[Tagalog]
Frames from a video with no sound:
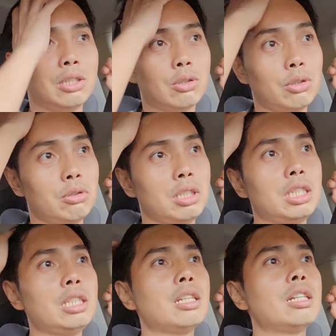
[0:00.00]
so yun
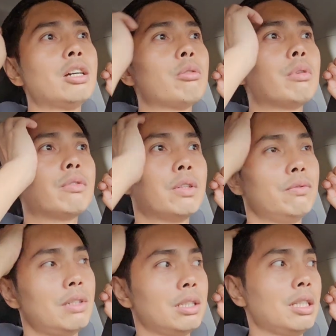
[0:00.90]
hindi na lang ako mag vlog
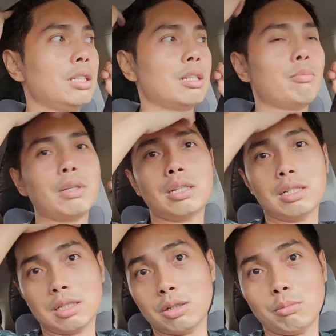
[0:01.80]
vlog talaga pag
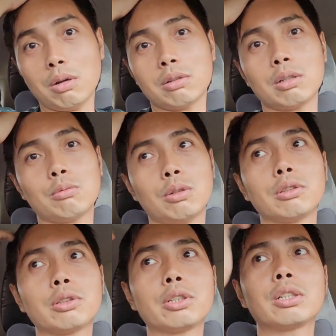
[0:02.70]
nasa loob ako ng
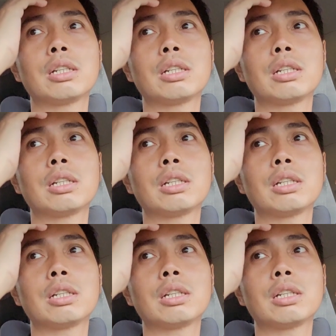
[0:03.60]
gold ko